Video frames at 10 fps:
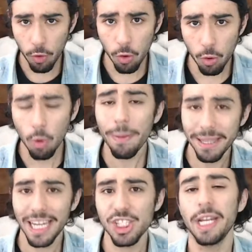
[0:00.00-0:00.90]
Eu vou
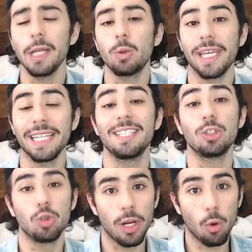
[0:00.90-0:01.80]
comentar direito aqui essa
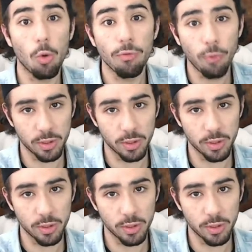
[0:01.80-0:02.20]
história com